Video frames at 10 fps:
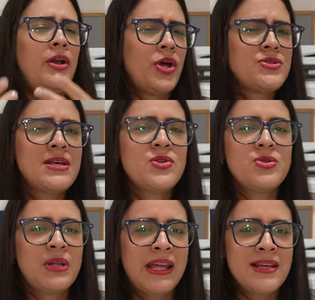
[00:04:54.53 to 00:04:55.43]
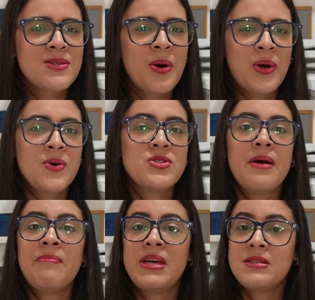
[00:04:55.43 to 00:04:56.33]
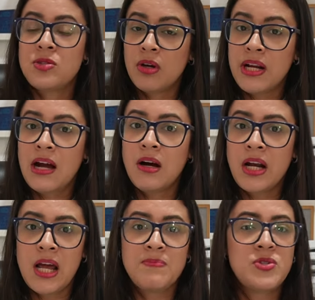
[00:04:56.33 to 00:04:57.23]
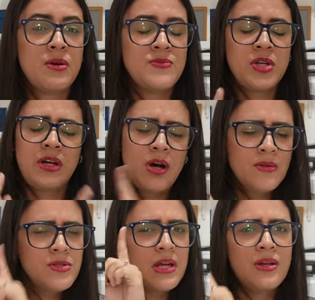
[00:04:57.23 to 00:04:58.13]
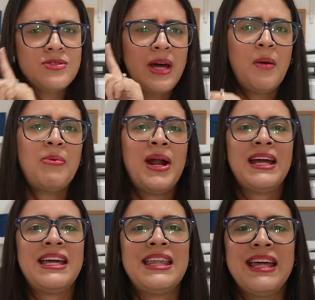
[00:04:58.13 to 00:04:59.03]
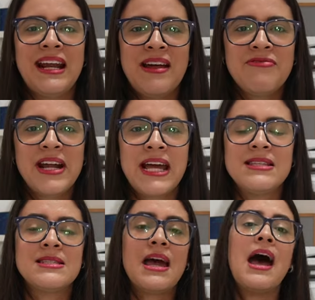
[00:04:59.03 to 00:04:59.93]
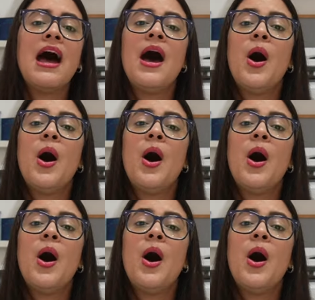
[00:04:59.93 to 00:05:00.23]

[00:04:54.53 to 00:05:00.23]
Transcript: No sé si ustedes conocen mi historia con Epson, si no, se los dejo por aquí de referencia